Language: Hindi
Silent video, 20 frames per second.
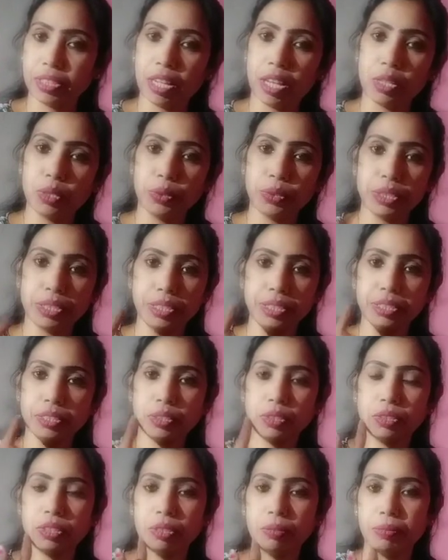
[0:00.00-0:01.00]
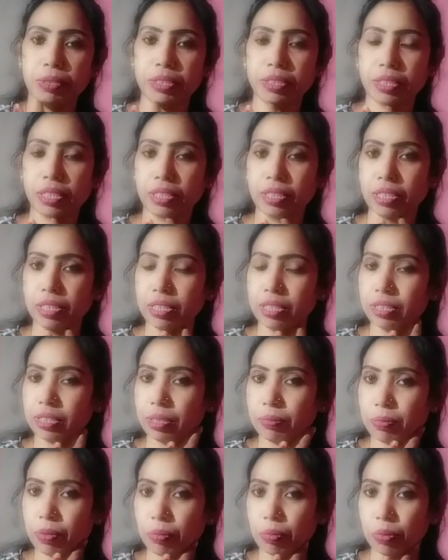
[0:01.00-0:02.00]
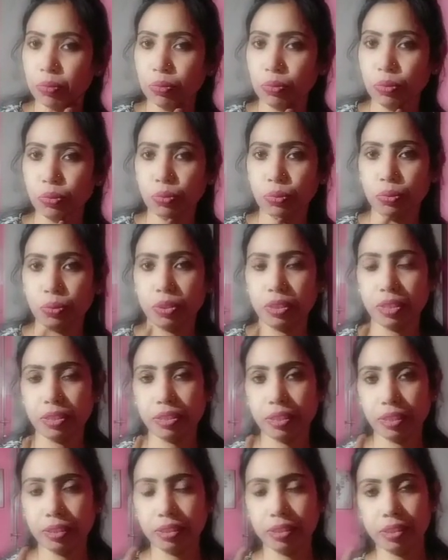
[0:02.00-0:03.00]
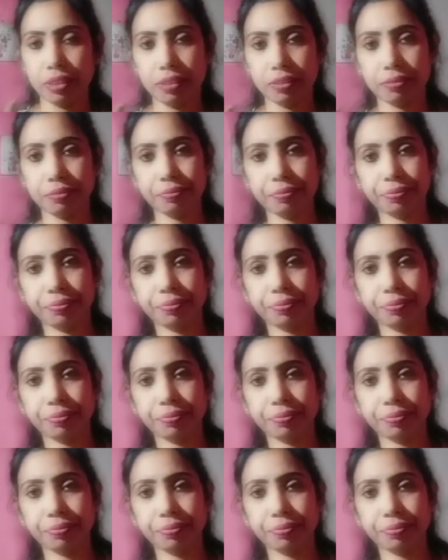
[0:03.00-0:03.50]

गालों के नीचे जो डबल चैन है इसकी प्रॉब्लम को दूर कर सकते हैं